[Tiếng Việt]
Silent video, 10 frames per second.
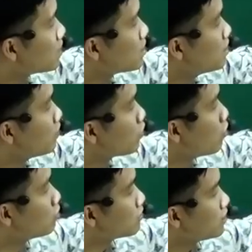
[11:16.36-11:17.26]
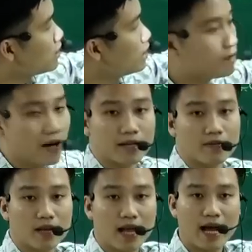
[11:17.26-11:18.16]
x bằng dương vô cùng thì y phẩy
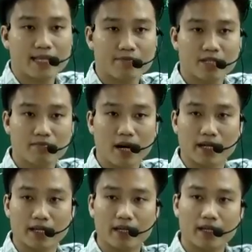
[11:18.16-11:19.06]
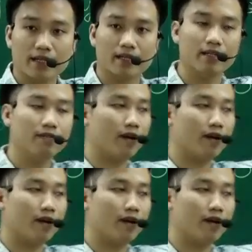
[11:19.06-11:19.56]
vẫn là 297. Thế y